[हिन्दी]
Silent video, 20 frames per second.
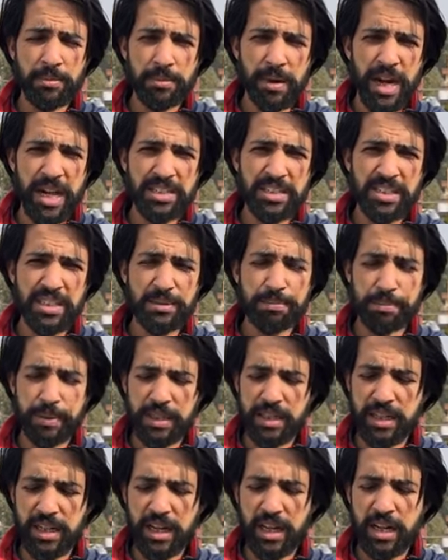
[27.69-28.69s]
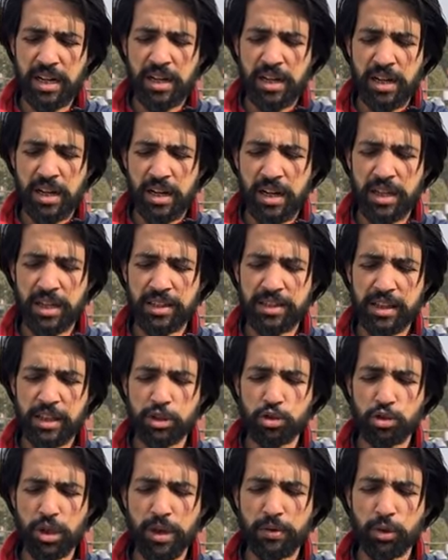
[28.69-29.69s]
मार्च की पंद्रह तक
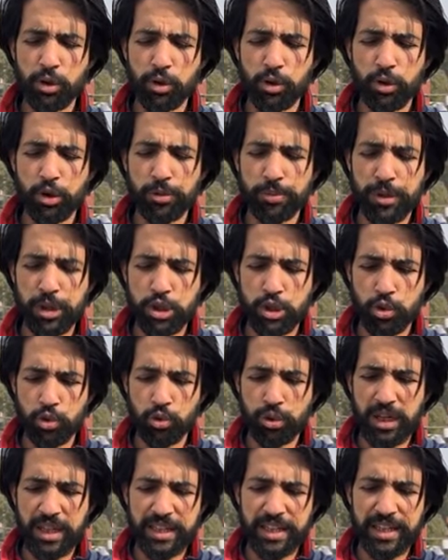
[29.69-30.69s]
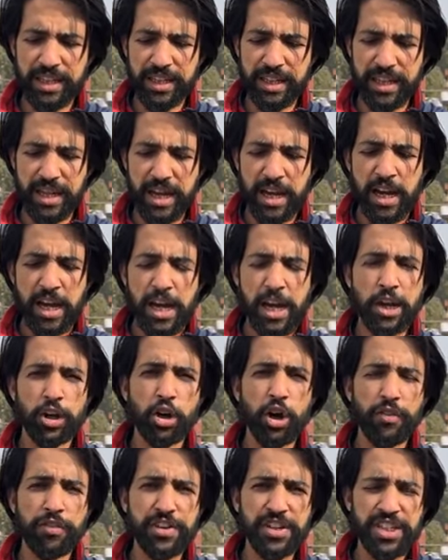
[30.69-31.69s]
जो है वो रिक्रूटमेंट शुरू कर दी गई है
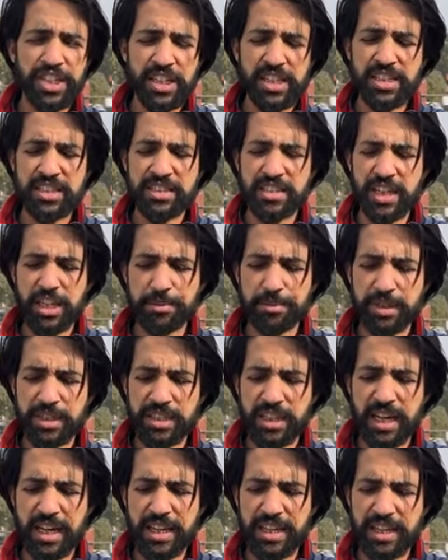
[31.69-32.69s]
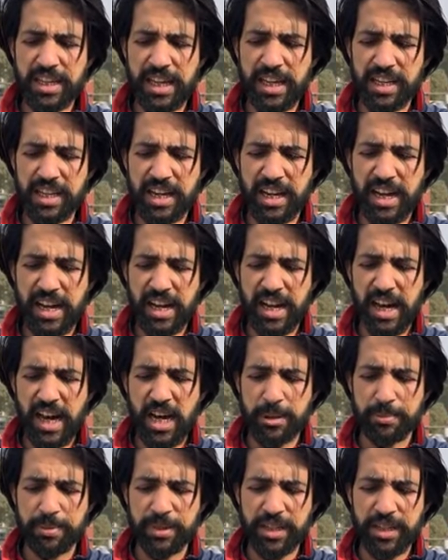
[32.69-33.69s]
एक ऑफिशियली स्टेटमेंट जारी किया गया है
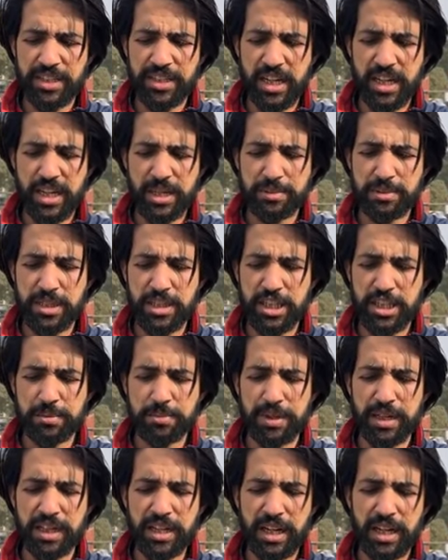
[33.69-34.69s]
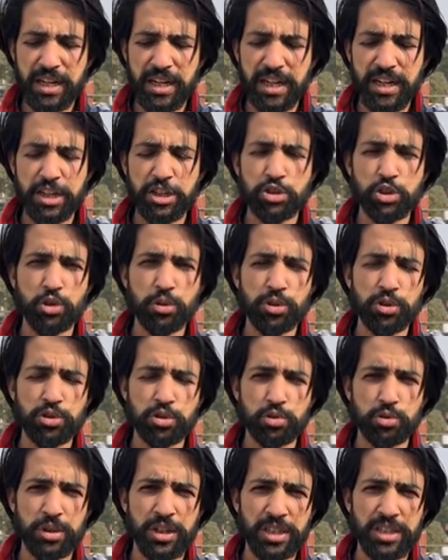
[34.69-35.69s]
आर्मी की जानब से जिसमें ये कहा गया कि जो
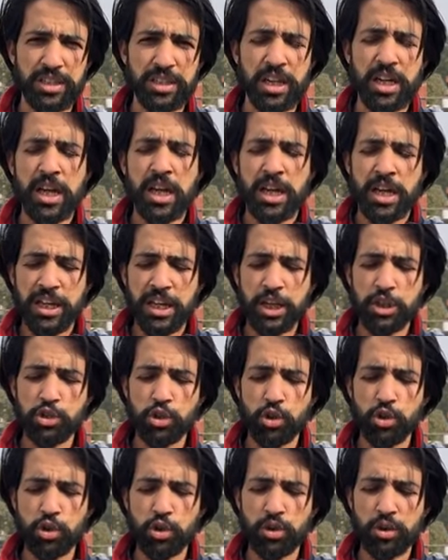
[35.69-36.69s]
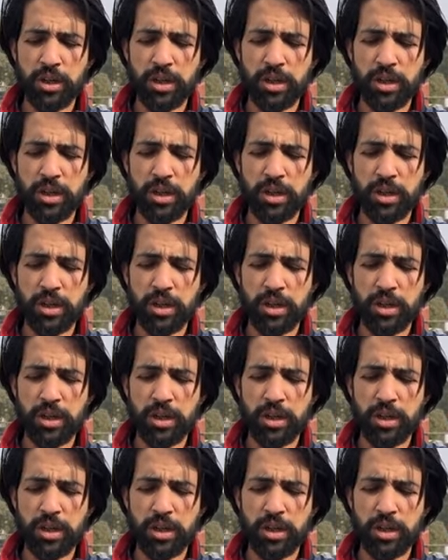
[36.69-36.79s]
स्टूडेंट्स या जो